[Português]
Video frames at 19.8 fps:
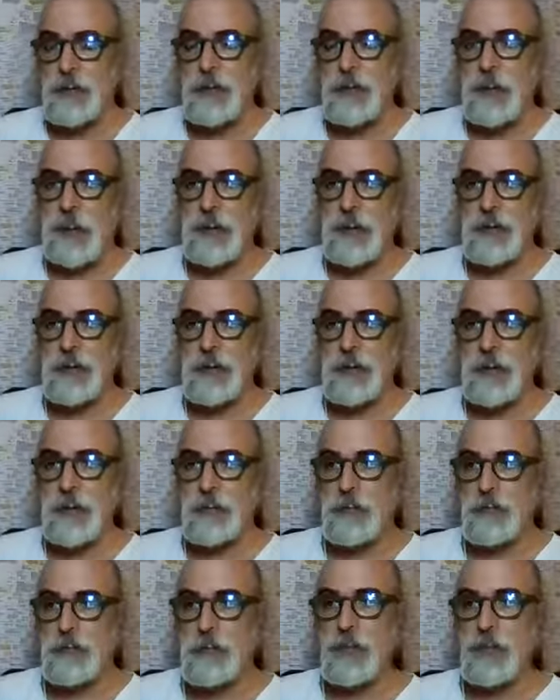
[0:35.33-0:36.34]

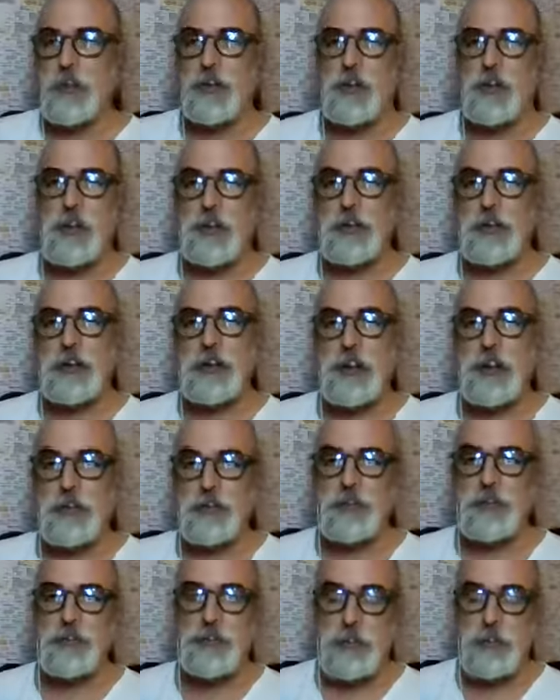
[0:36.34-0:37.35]
essa lorota que
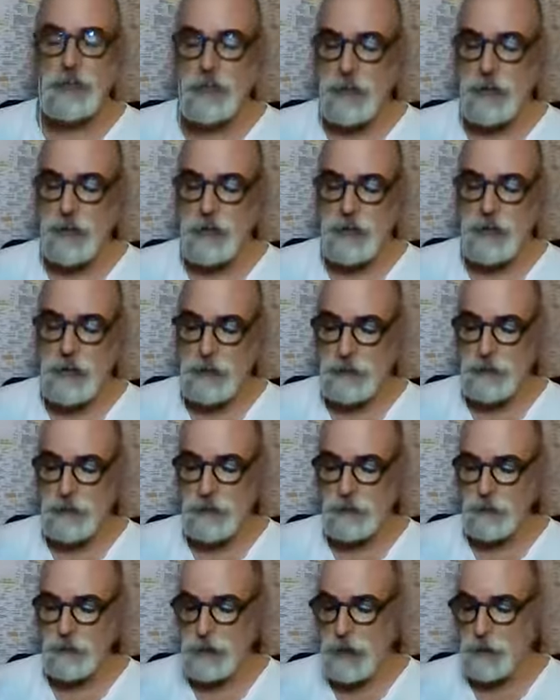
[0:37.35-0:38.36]
contam aí de que a gente
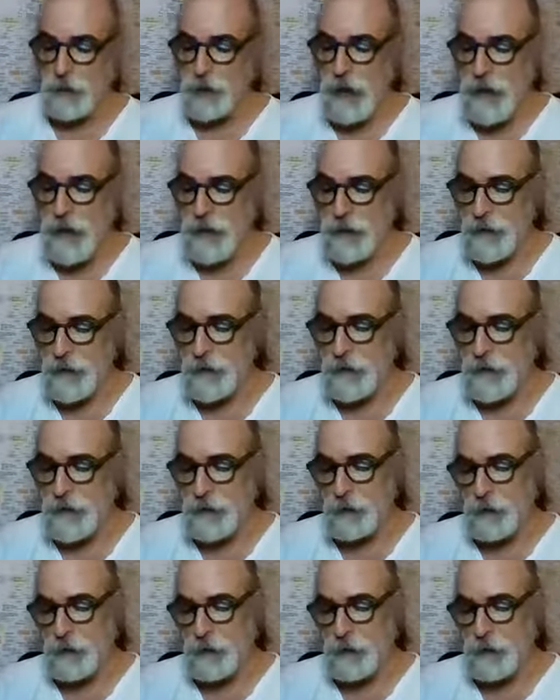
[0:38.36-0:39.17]
não trabalha, né?